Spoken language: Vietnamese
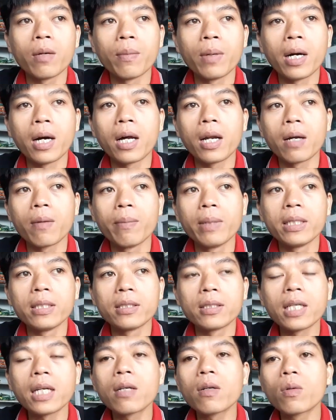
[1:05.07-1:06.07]
mà là
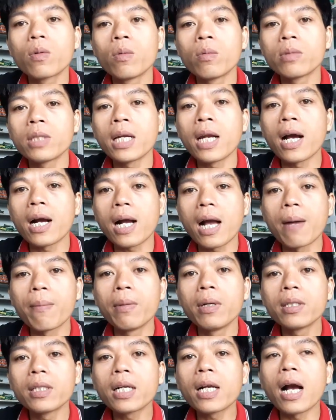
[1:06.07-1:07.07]
mình rất cũng rất là
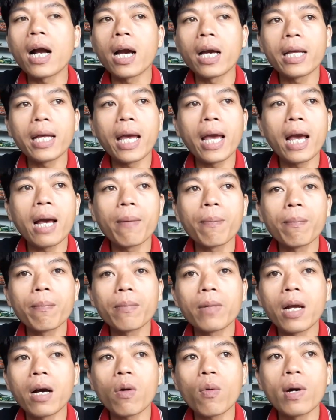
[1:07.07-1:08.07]
cảm ơn tất cả các anh em
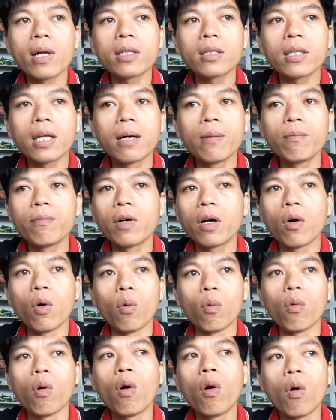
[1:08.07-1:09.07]
đã quan tâm và
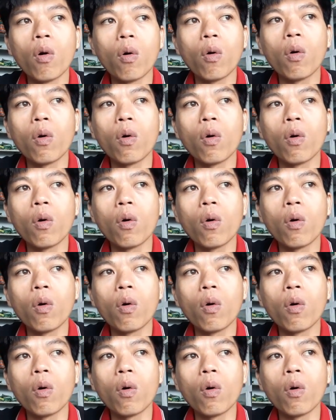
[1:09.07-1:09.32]
ủng hộ